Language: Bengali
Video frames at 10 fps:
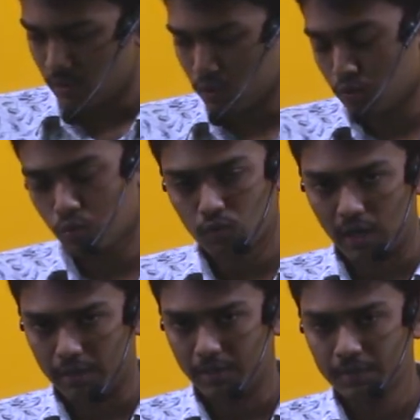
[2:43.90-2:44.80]
যে কতটুকু
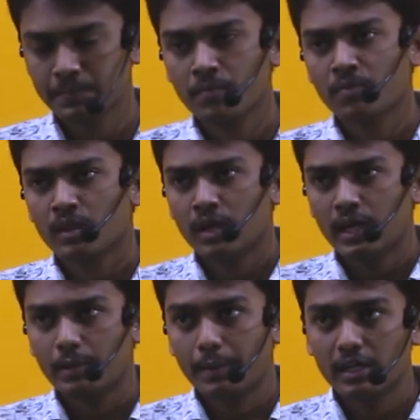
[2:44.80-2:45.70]
ভাঙবে
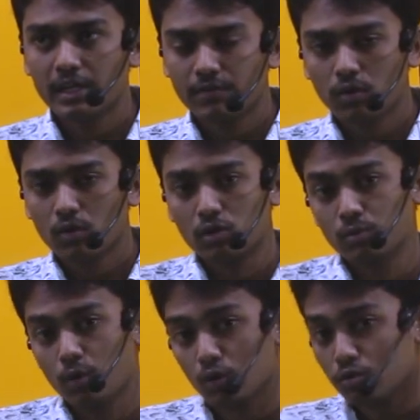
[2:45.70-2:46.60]
এই ব্যাপারটা নির্ভর করে
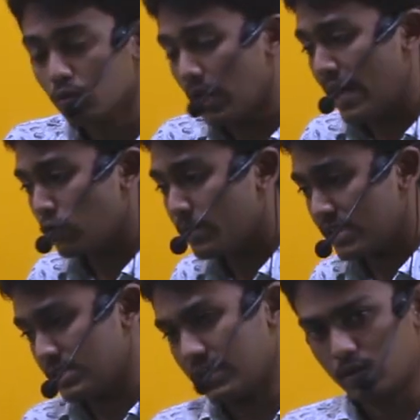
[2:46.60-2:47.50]
তুমি কতগুলো অ্যাটম
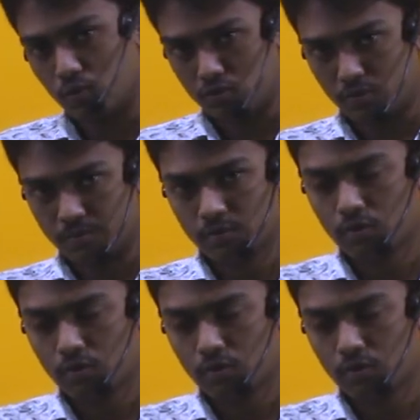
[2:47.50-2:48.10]
এক জায়গায় করছো